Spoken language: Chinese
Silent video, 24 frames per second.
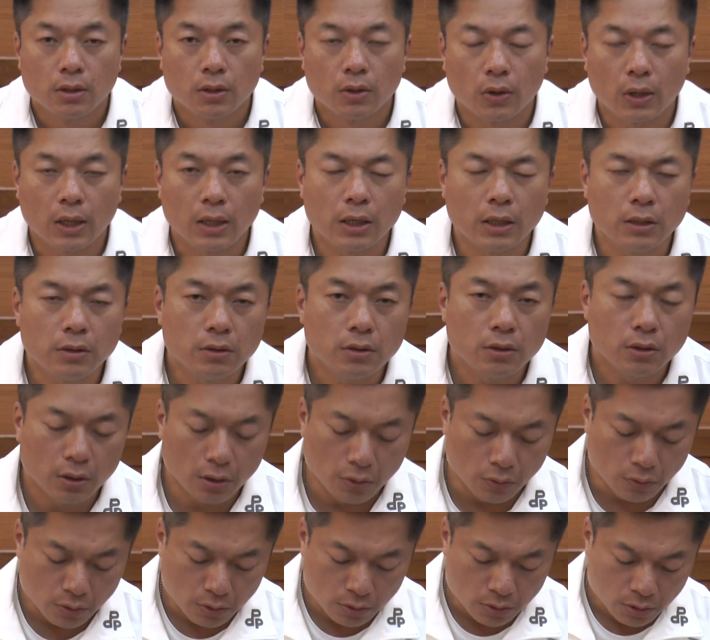哦，啊，咱
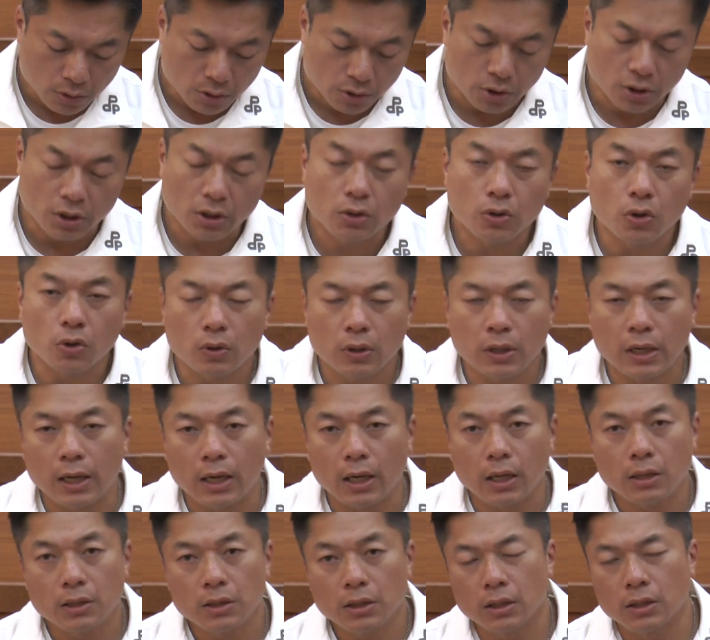因为一个国
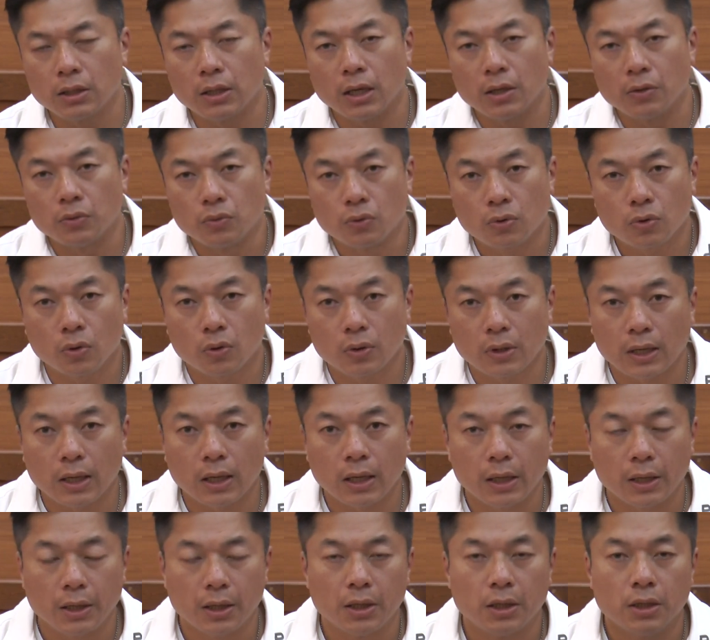家应该有国
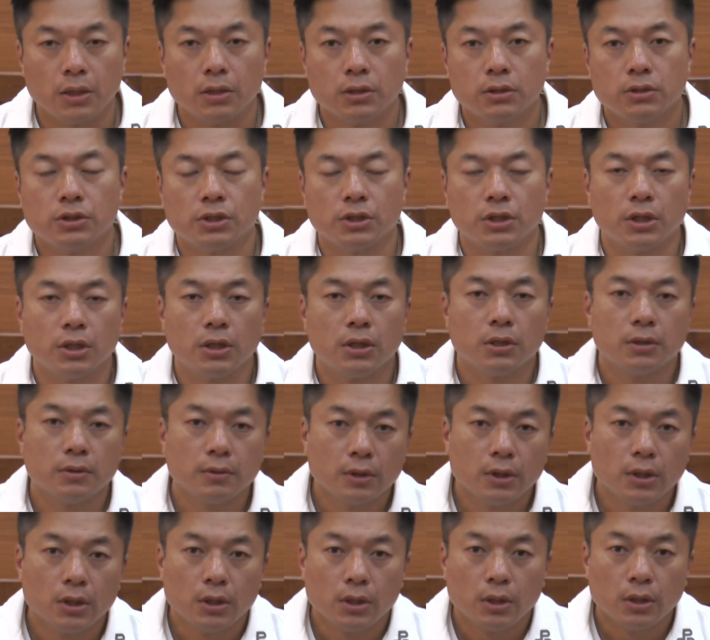家的这个
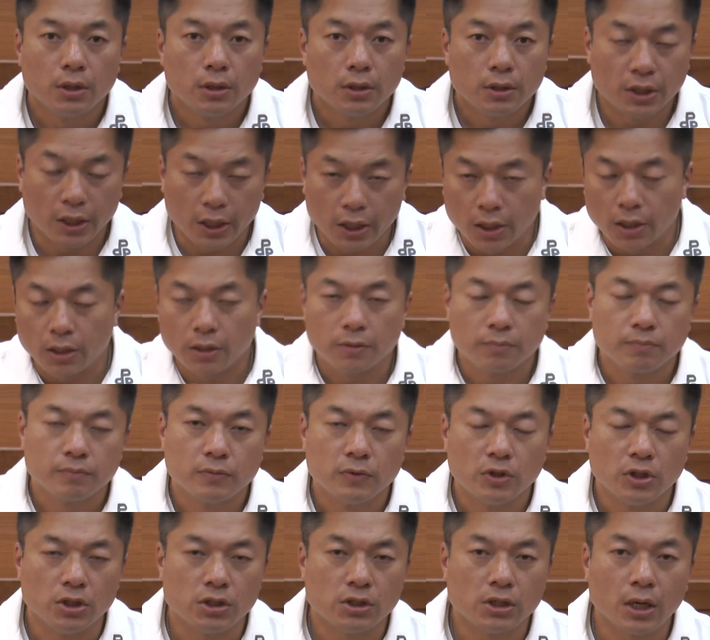格，
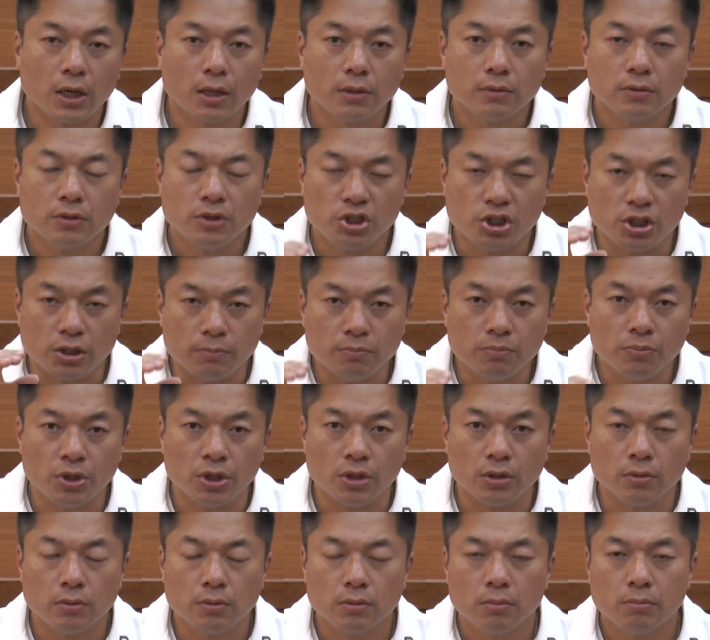而且人
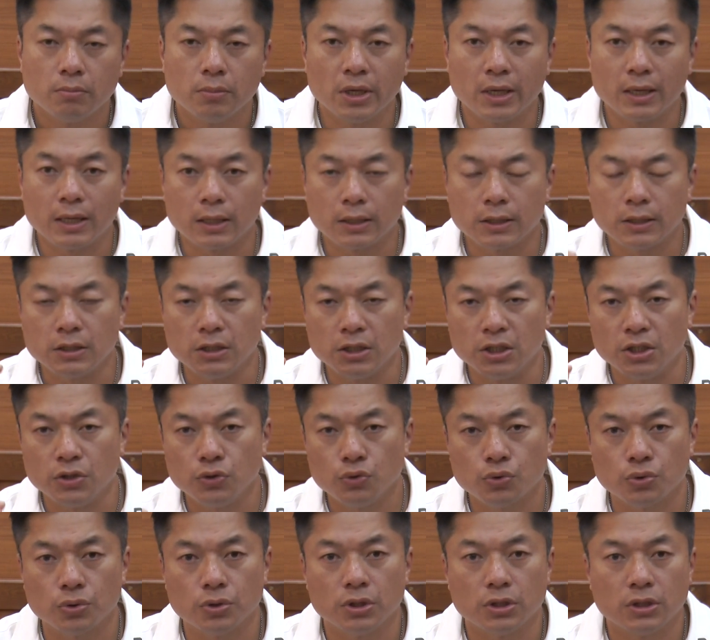民要安怎去凝
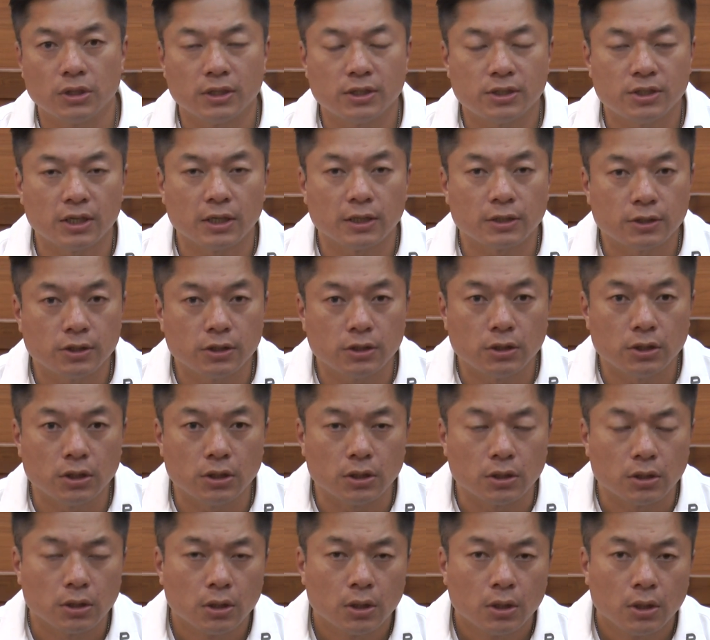聚因的向心
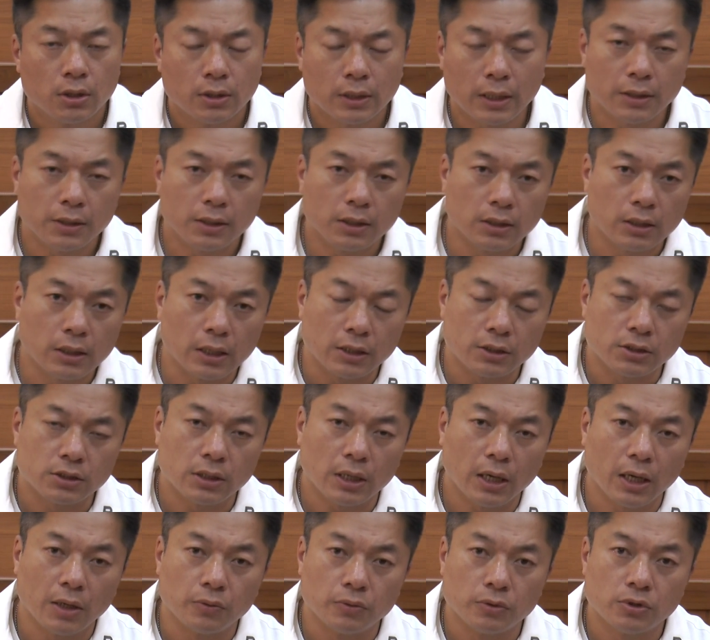力，咱应该是
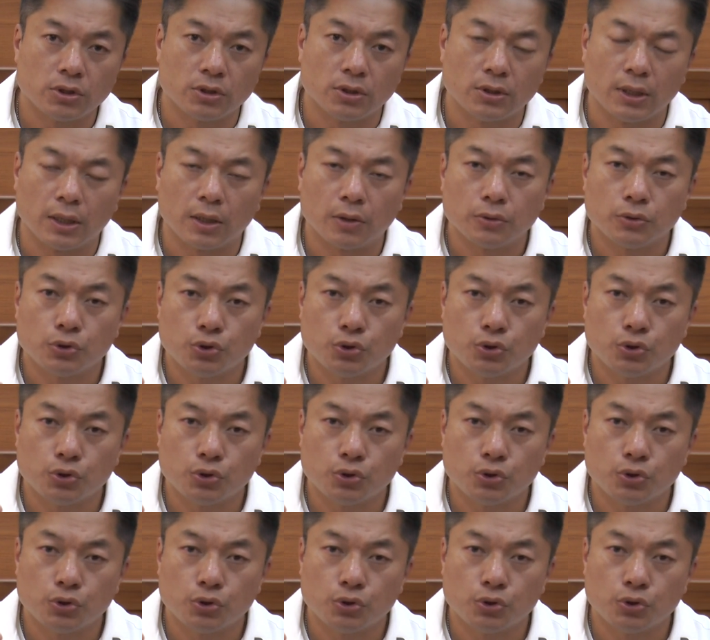爱有一条